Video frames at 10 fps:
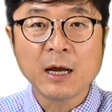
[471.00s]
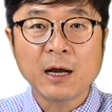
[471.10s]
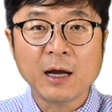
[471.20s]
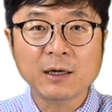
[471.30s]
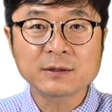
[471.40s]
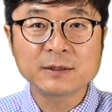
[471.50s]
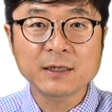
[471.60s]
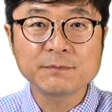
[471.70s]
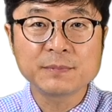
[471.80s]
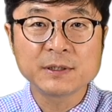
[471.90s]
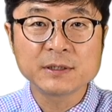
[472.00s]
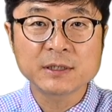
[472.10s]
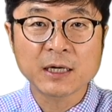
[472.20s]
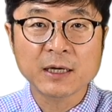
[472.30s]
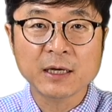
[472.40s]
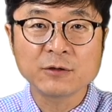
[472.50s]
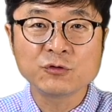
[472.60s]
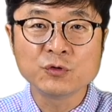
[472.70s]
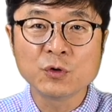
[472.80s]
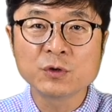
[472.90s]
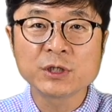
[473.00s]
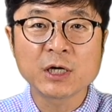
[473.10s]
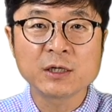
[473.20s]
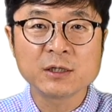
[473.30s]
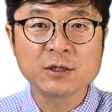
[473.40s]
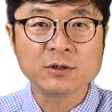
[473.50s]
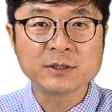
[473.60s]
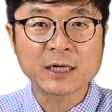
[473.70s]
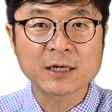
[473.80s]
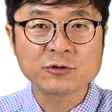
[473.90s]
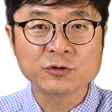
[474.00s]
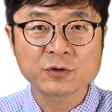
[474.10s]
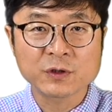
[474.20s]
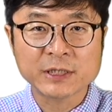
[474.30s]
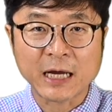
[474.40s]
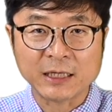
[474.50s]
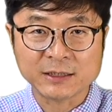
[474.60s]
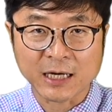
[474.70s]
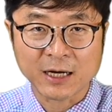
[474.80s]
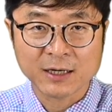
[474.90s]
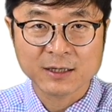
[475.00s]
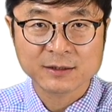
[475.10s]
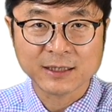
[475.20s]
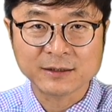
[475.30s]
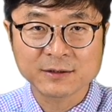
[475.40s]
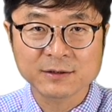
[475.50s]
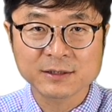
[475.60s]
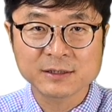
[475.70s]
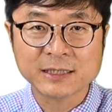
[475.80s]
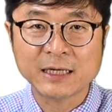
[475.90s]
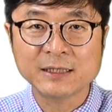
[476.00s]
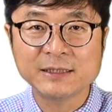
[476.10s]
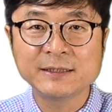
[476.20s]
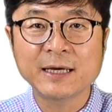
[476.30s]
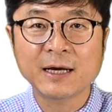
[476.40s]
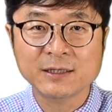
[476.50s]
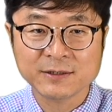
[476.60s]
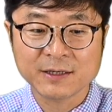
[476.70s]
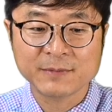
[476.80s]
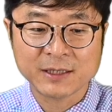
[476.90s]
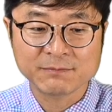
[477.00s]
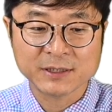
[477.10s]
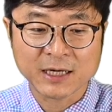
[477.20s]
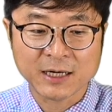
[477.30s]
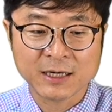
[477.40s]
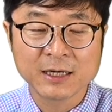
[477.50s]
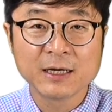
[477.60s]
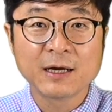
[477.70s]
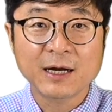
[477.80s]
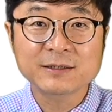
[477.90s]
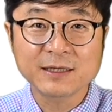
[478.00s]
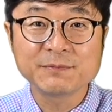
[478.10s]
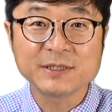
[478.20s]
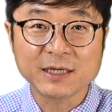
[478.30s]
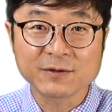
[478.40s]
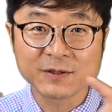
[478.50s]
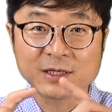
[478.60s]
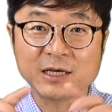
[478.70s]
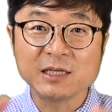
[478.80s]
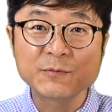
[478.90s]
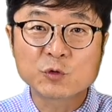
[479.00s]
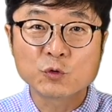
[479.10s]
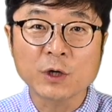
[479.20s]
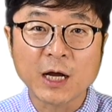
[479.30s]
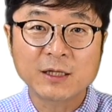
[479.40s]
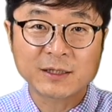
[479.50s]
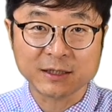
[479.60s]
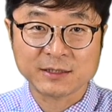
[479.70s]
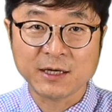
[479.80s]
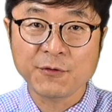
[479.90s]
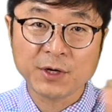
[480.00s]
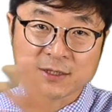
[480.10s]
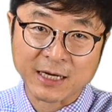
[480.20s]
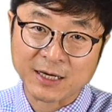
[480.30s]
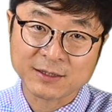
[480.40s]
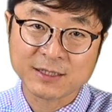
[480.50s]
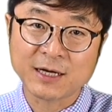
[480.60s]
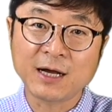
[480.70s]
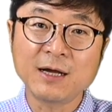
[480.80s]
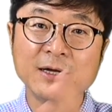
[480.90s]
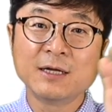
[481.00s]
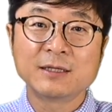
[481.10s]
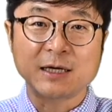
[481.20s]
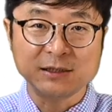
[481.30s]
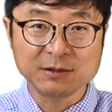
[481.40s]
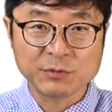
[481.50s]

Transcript: 학생 비자의 유효 기간을 연장해 주는 것이 아니다. 라는 것을 잘 이해하셔야만 합니다. 학생 비자 그러니까 입국할 당시 해외에 나갔다가 다시